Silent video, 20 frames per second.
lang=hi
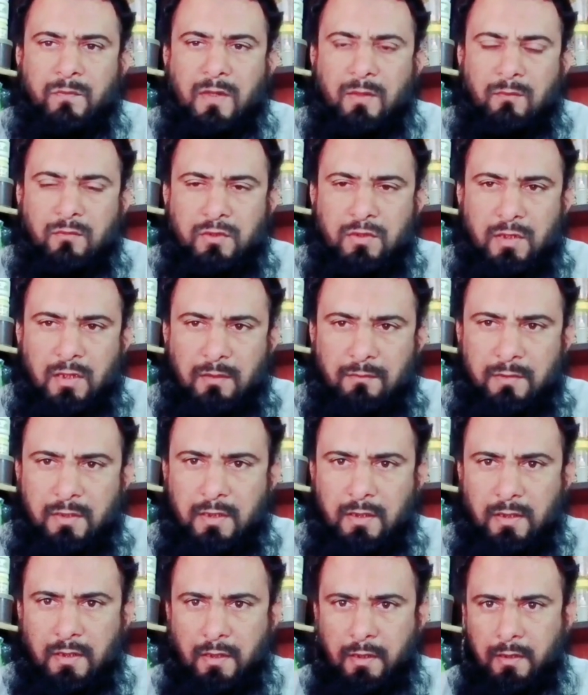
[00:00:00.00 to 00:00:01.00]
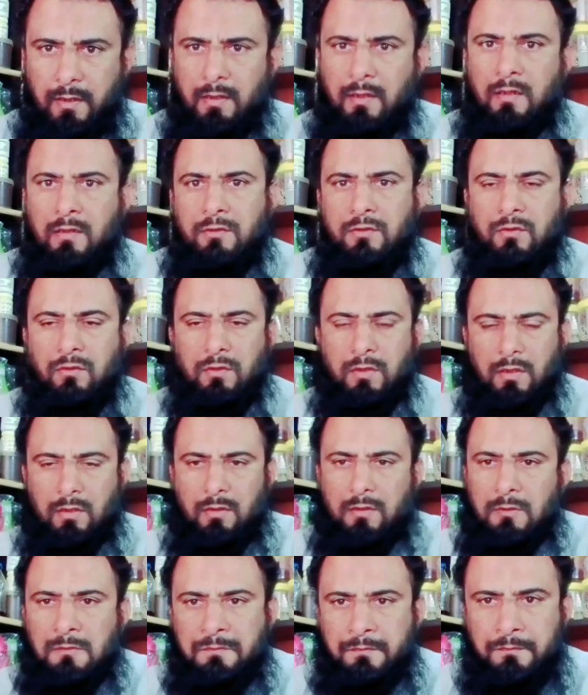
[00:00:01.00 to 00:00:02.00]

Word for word: मुझे आप देख रहे हैं शुक्रान